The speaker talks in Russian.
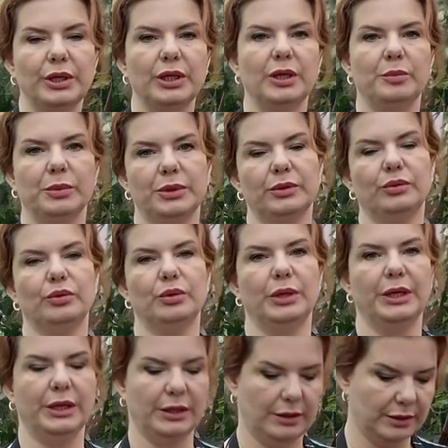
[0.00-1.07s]
именно
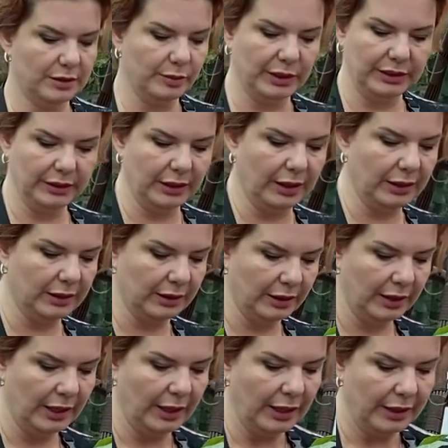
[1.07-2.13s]
угли из мангала,
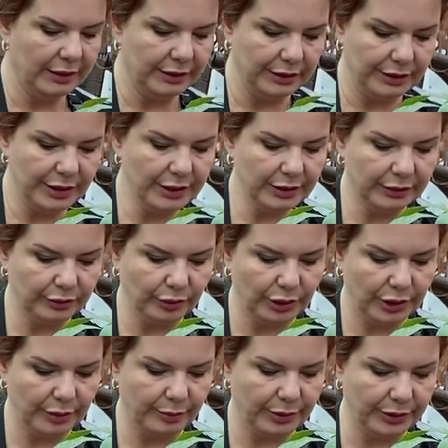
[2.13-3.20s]
не те,
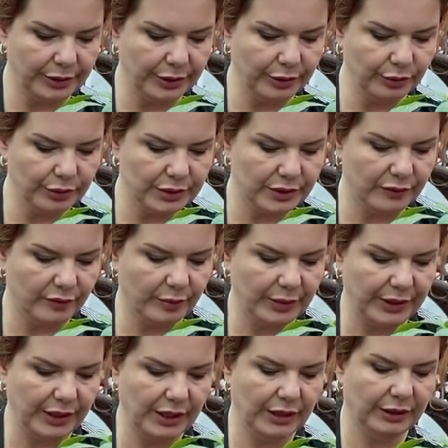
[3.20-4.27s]
которые продаются в
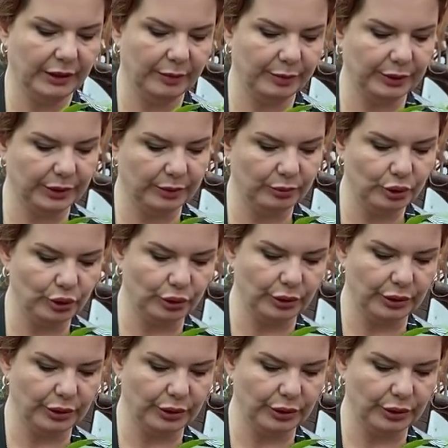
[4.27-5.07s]
пакетах, потому что